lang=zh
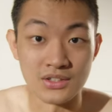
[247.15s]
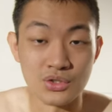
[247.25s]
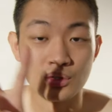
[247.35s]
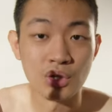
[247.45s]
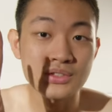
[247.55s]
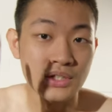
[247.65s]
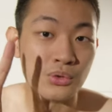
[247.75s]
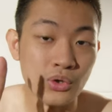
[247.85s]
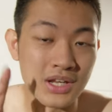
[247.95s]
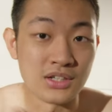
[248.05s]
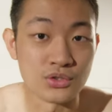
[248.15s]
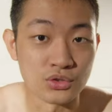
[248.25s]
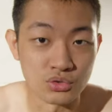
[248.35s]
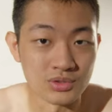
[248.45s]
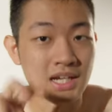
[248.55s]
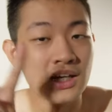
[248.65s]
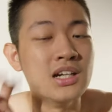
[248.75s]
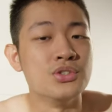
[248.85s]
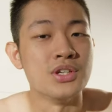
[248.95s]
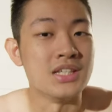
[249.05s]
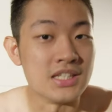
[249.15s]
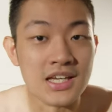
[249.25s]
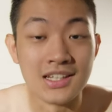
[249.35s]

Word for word: 就通常会有两种主餐二选一，